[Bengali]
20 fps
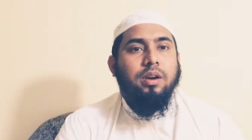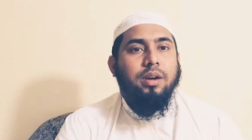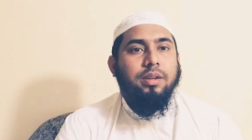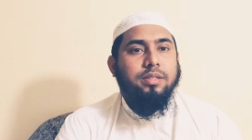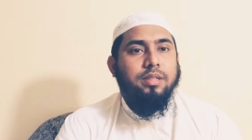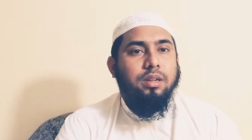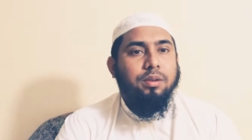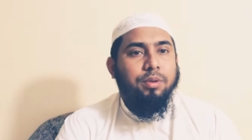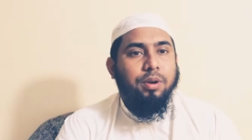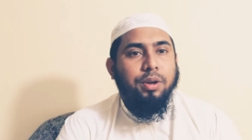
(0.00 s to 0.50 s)

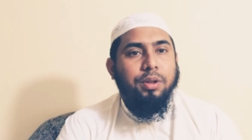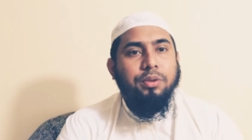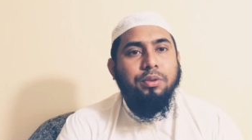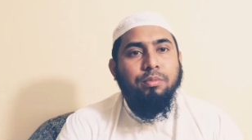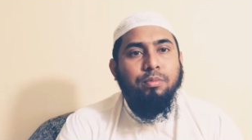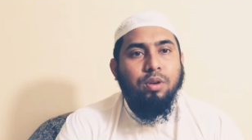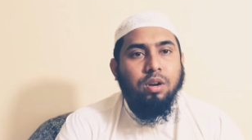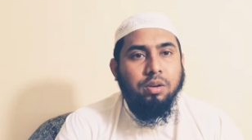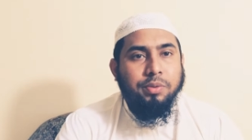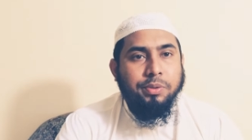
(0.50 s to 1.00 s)
আসসালামু
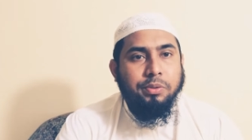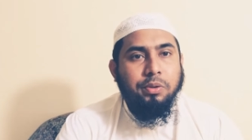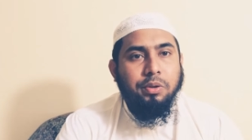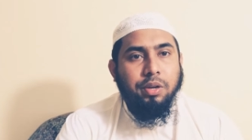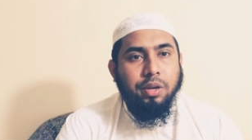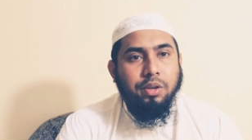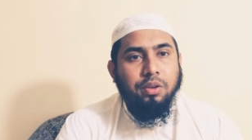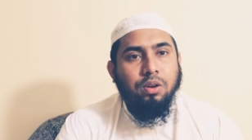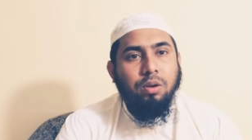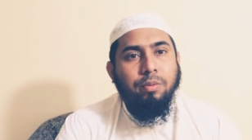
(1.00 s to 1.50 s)
আলাইকুম
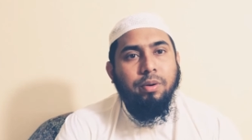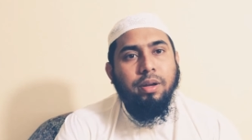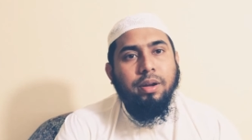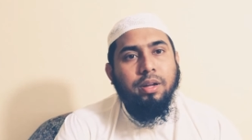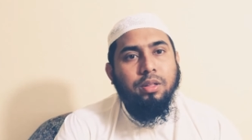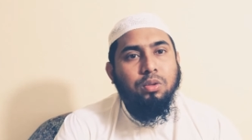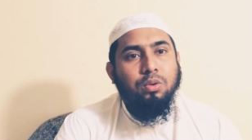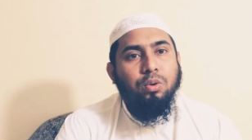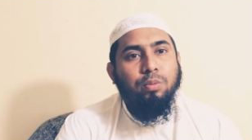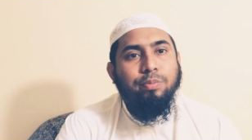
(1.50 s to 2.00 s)
রহমতুল্লাহি
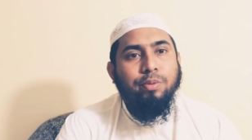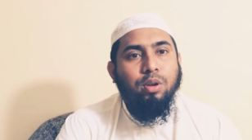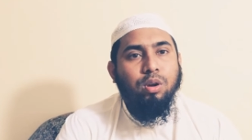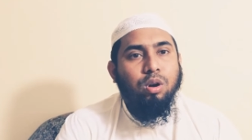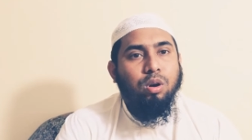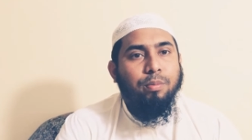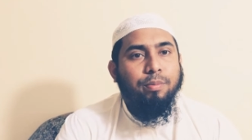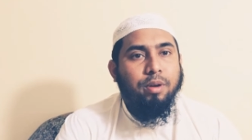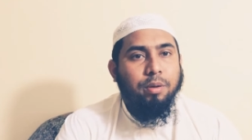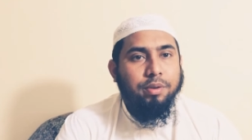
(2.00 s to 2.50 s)
ওবরাকাতু প্রিয়
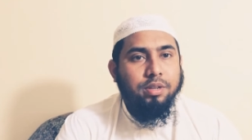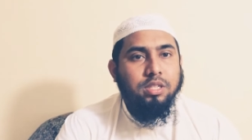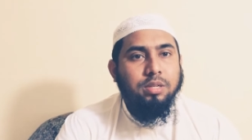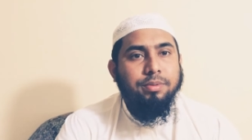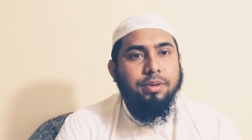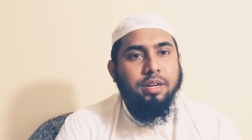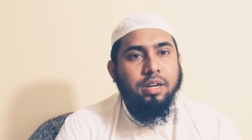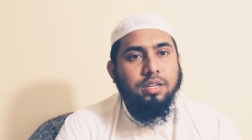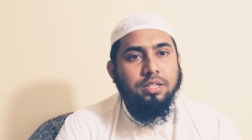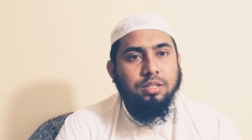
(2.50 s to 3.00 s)
প্রবাসী
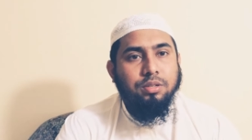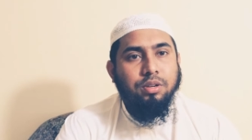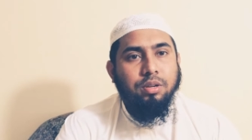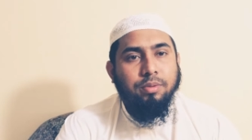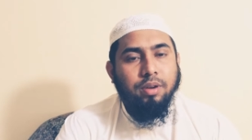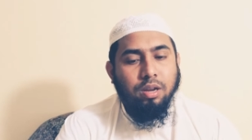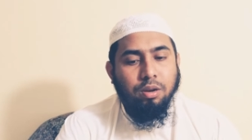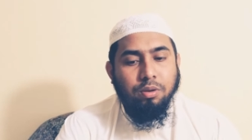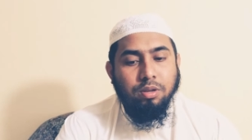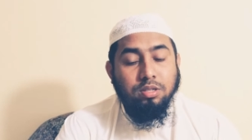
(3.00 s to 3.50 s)
ভাড়া আশা করি
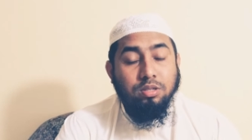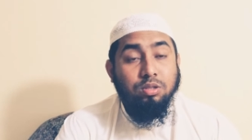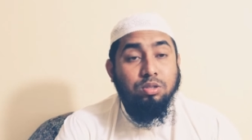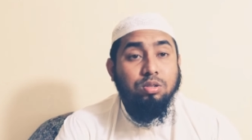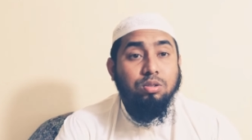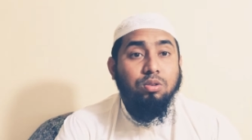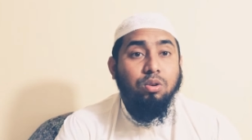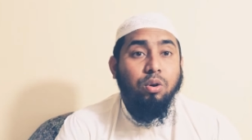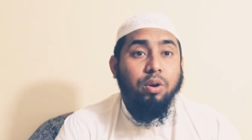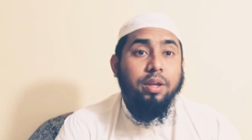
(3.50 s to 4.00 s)
ভালো আছেন
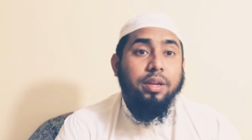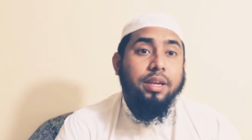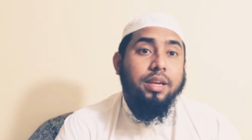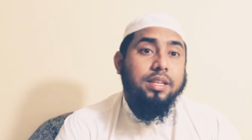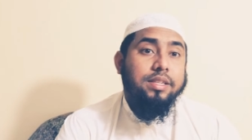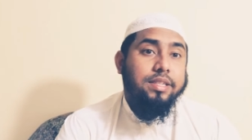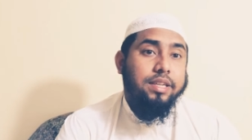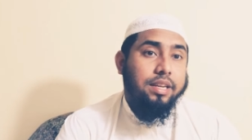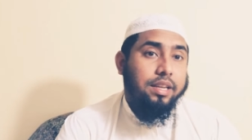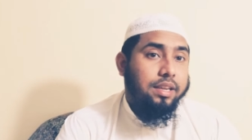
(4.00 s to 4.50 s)
দর্শক
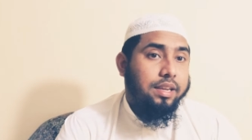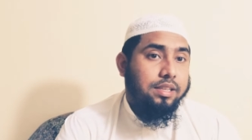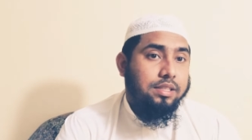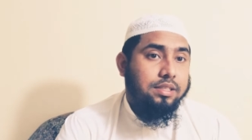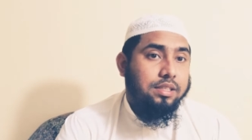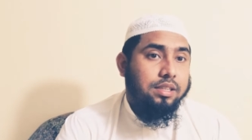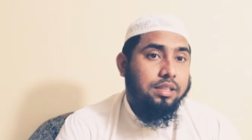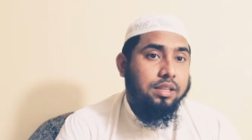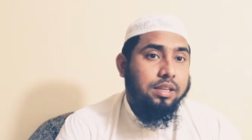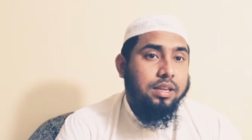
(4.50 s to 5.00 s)
অনেকেই জেনে
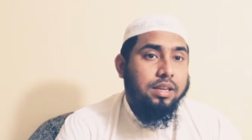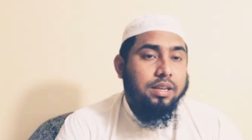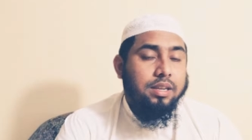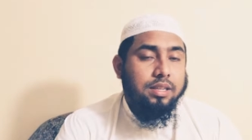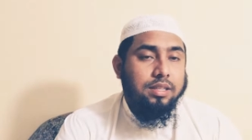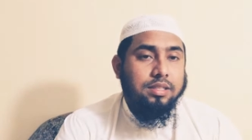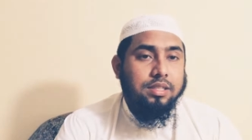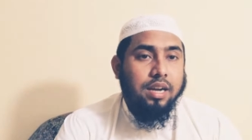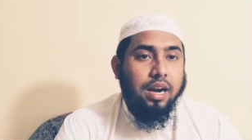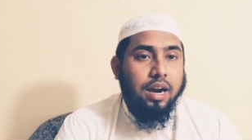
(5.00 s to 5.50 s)
গেছেন
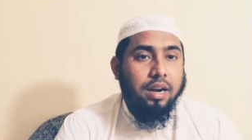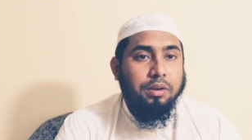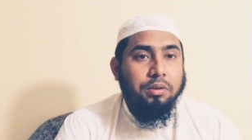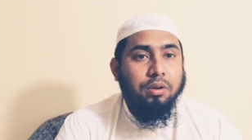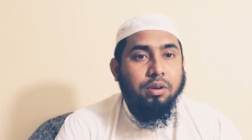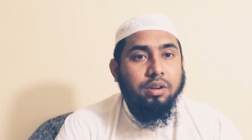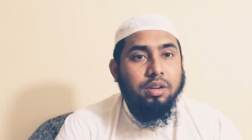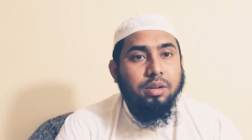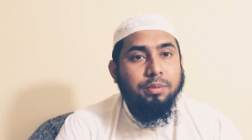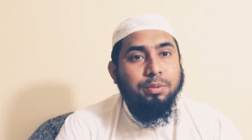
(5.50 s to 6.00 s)
যে আট
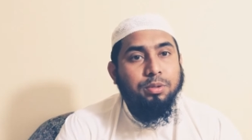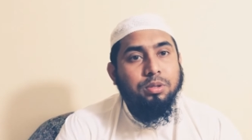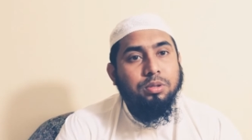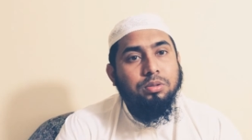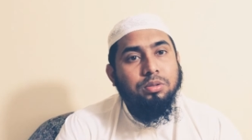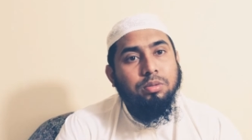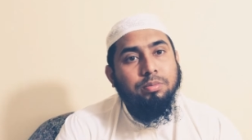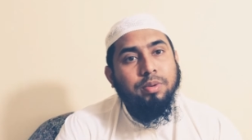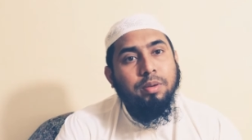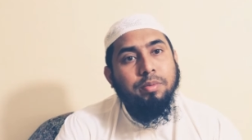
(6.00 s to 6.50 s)
ঘন্টা
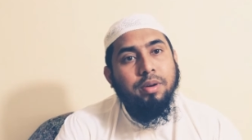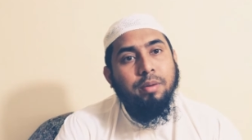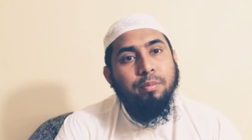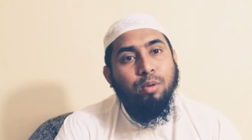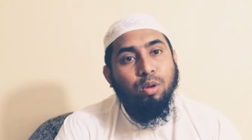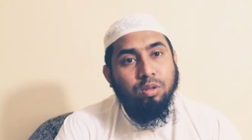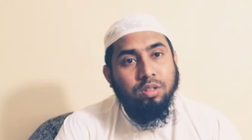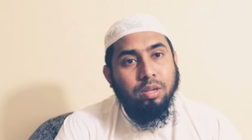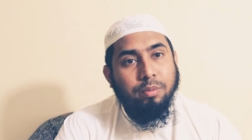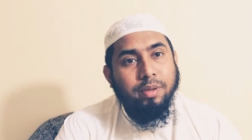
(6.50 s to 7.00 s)
পর্যন্ত বিমান
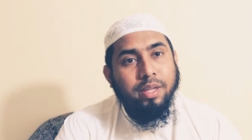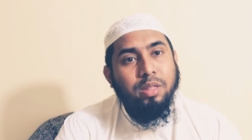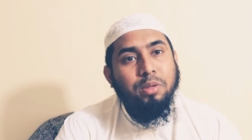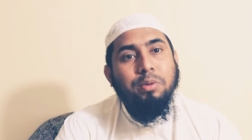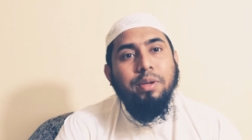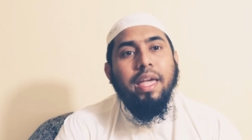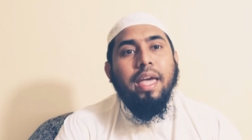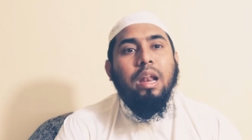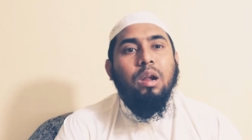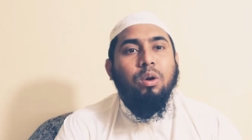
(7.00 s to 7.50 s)
বন্ধ থাকবে
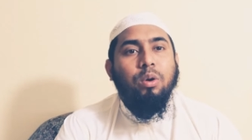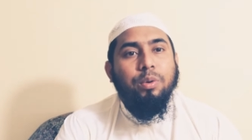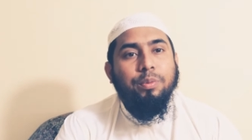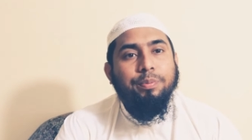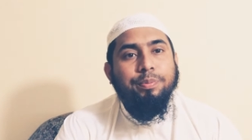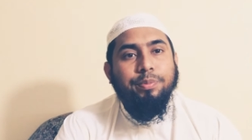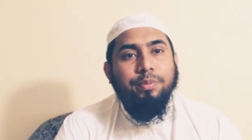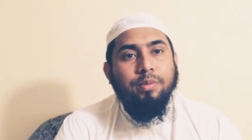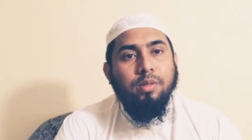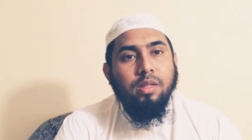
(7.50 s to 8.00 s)
কিন্তু কেন
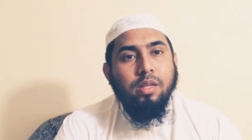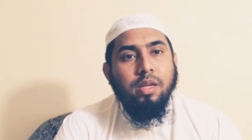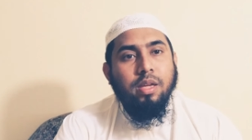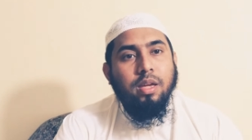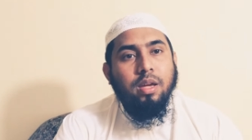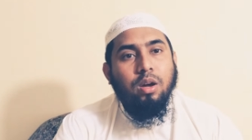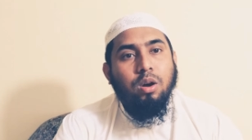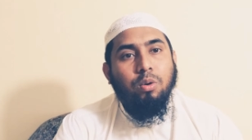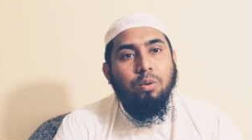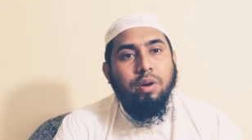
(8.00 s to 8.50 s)

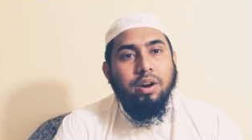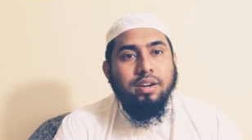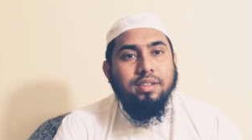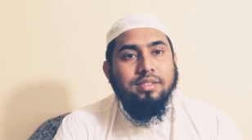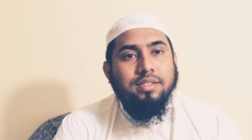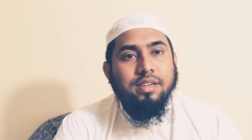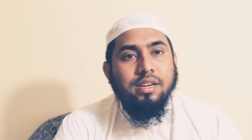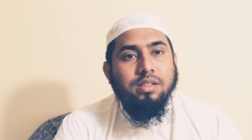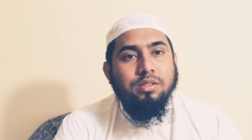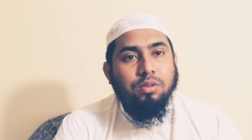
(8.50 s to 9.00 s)
হোয়াট
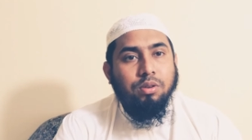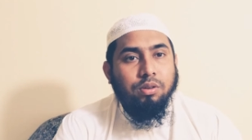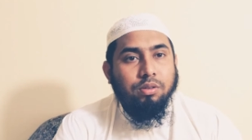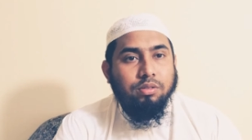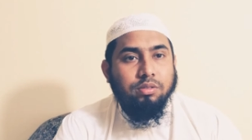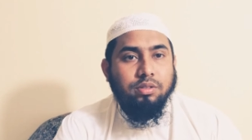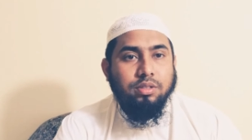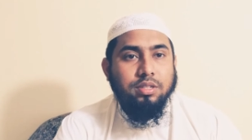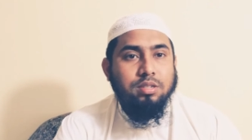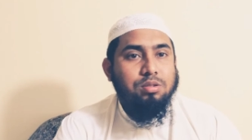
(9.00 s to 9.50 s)
ইজ রিজন
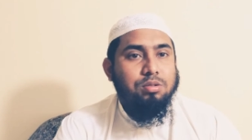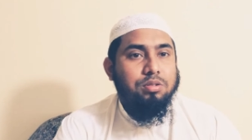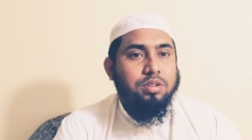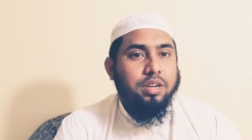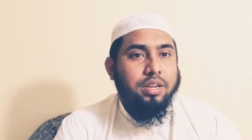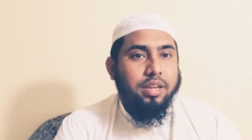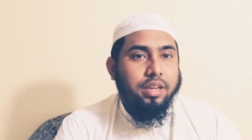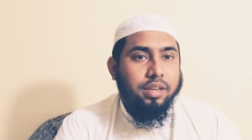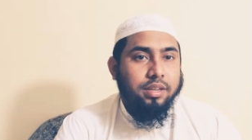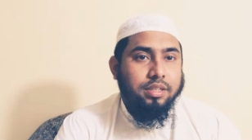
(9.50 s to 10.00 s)

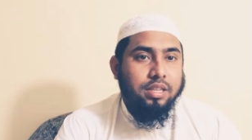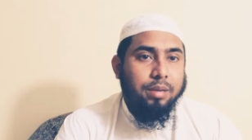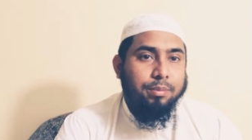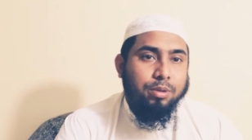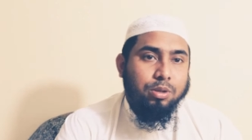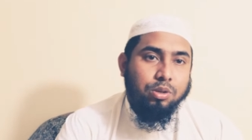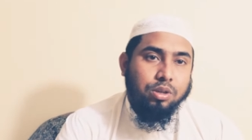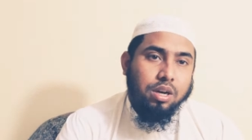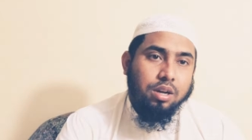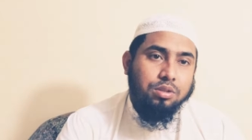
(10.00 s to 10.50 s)
রিজনটা কি সেই
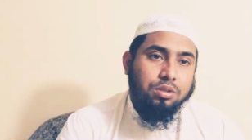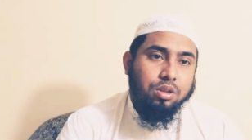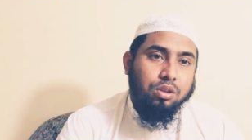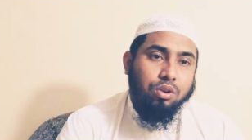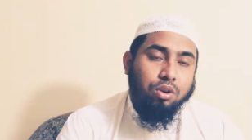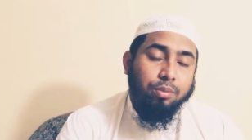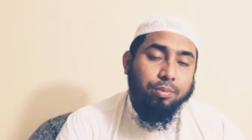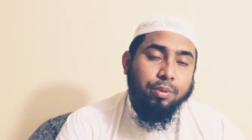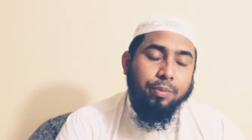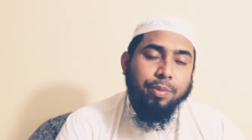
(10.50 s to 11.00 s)
বিষয় নিয়ে আলোচনা
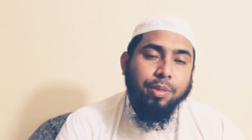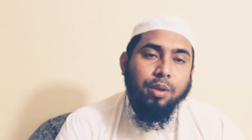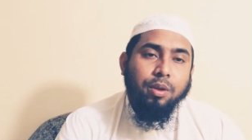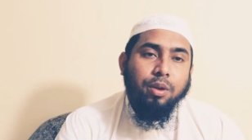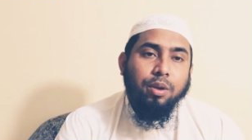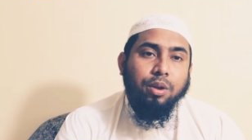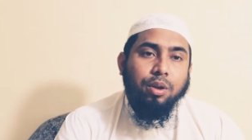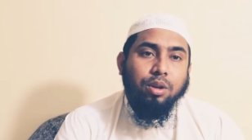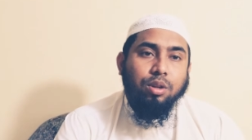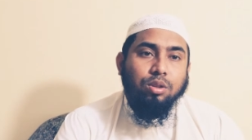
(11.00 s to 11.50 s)
করব
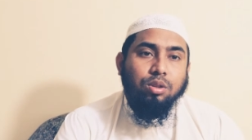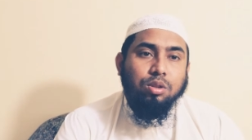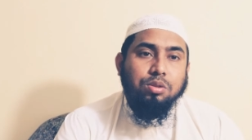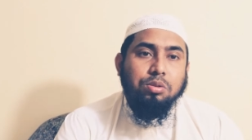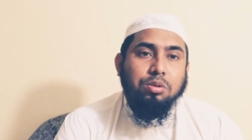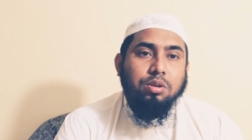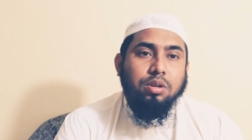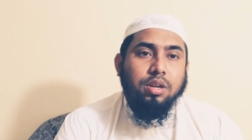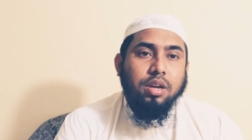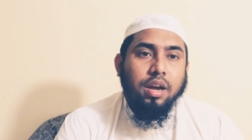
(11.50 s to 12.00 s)

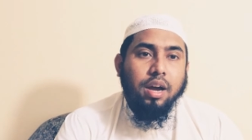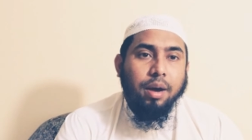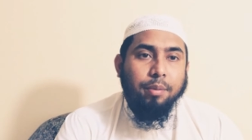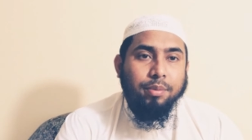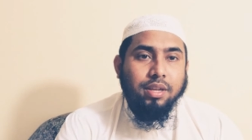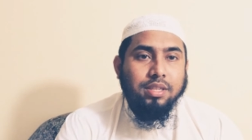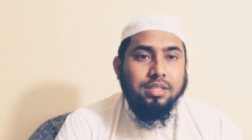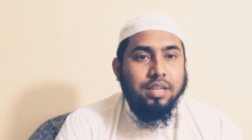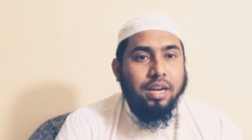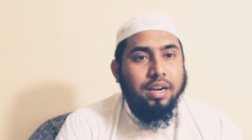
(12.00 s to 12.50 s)
দর্শক
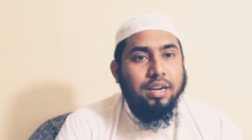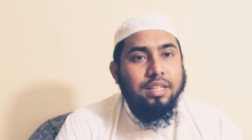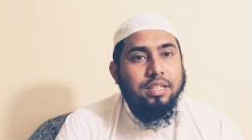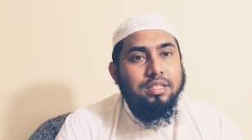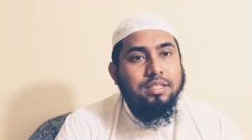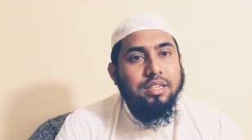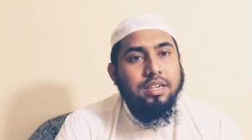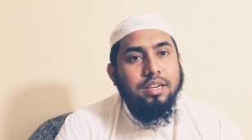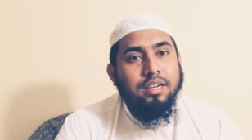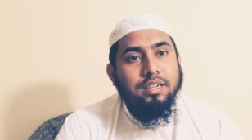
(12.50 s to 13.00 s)
আমরা জানি
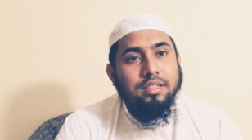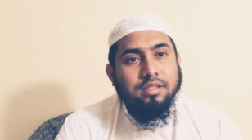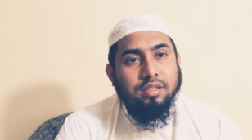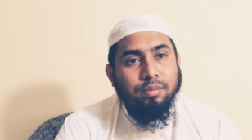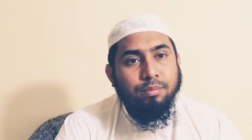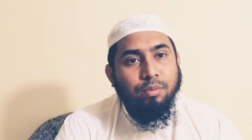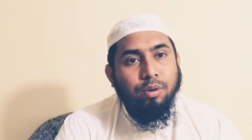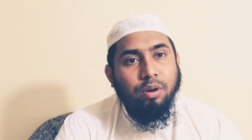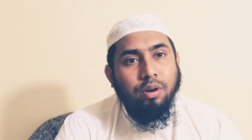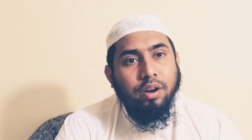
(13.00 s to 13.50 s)
যে
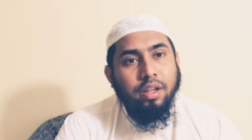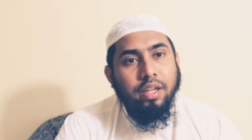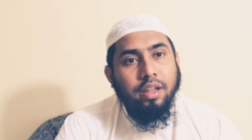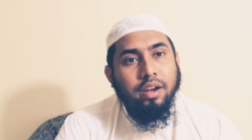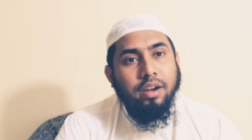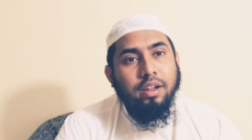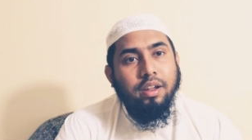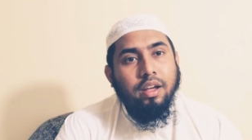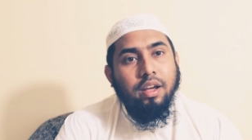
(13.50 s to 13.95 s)
ডিসেম্বরের